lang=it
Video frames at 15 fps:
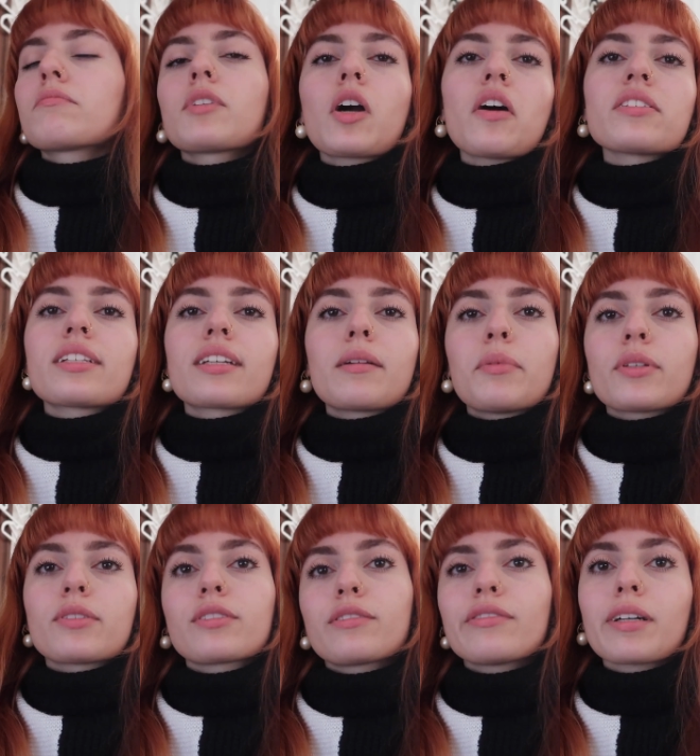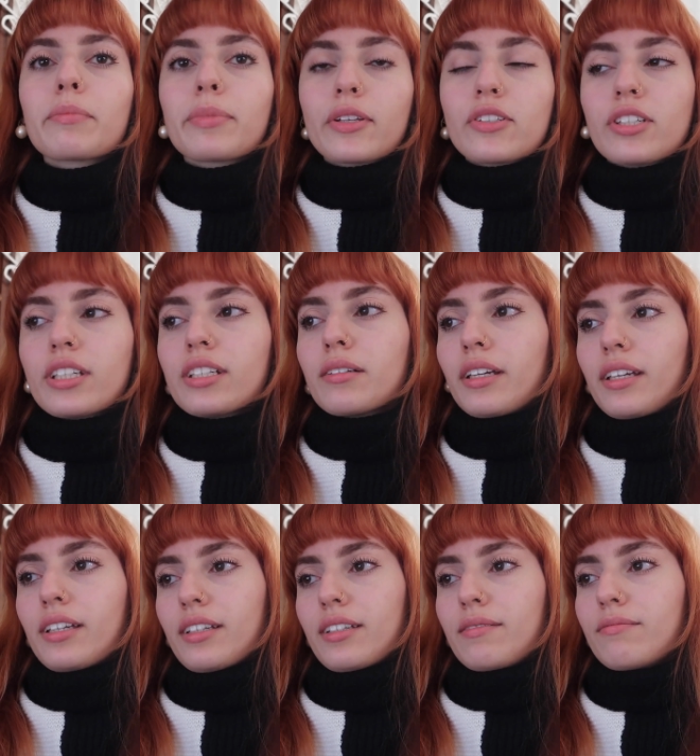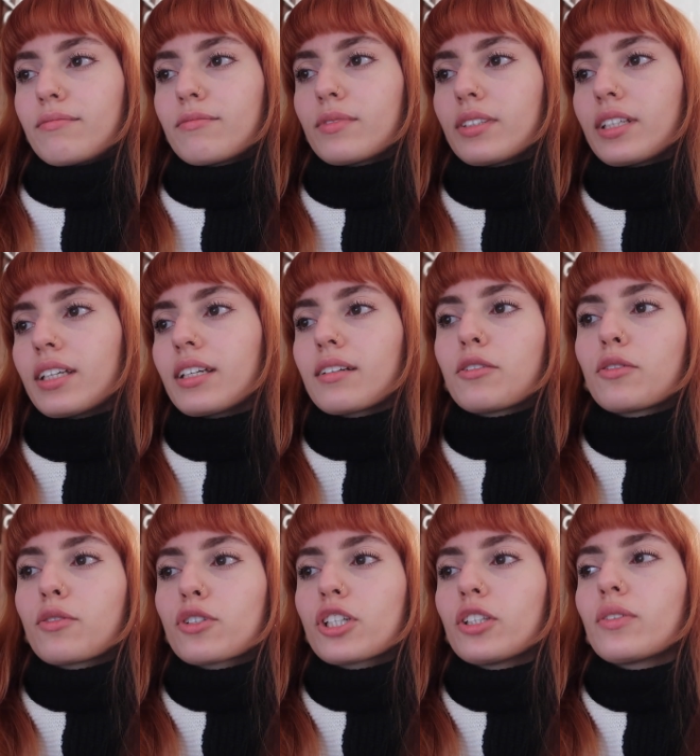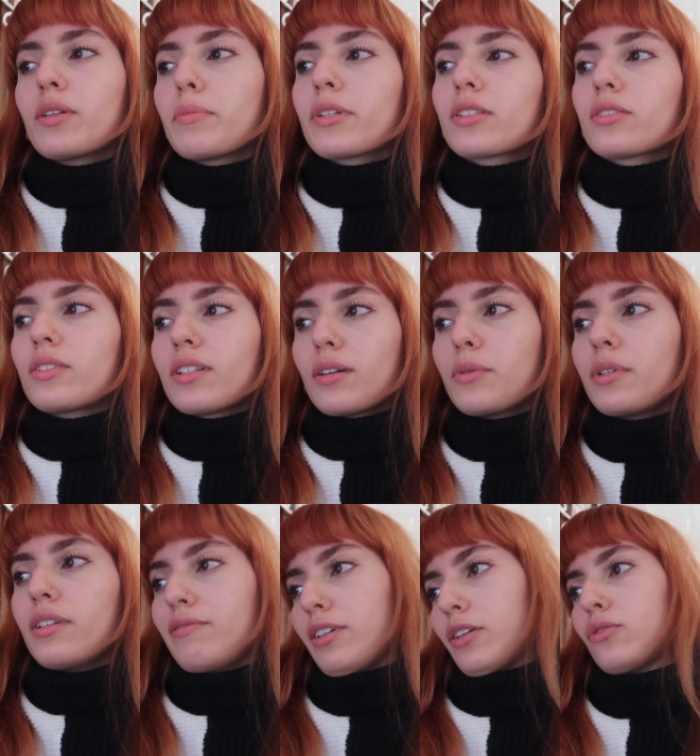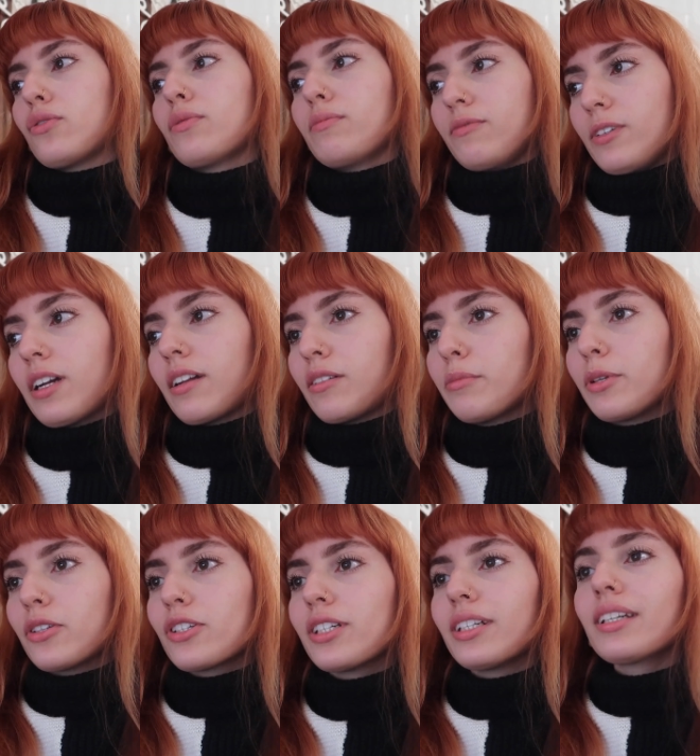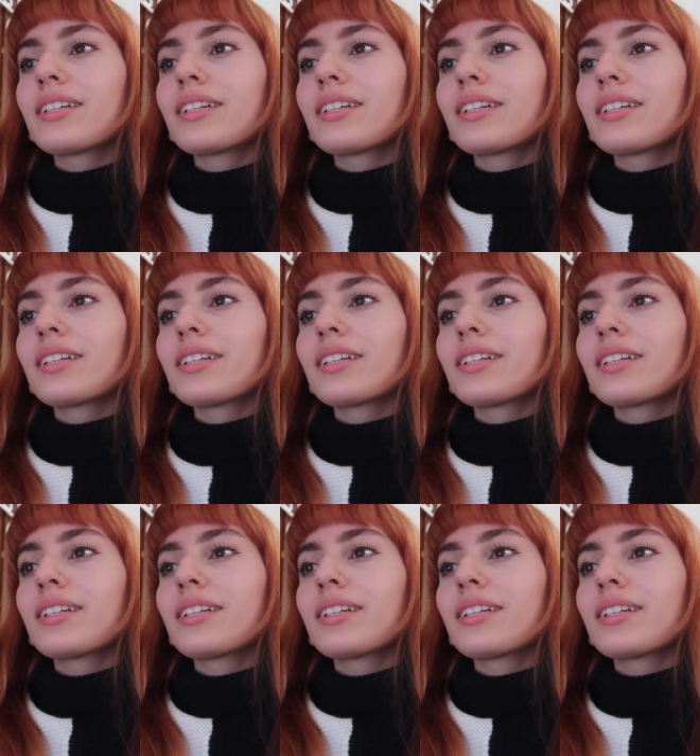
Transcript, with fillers: cose che possono far piacere che conoscendo le persone a cui li faccio faranno piacere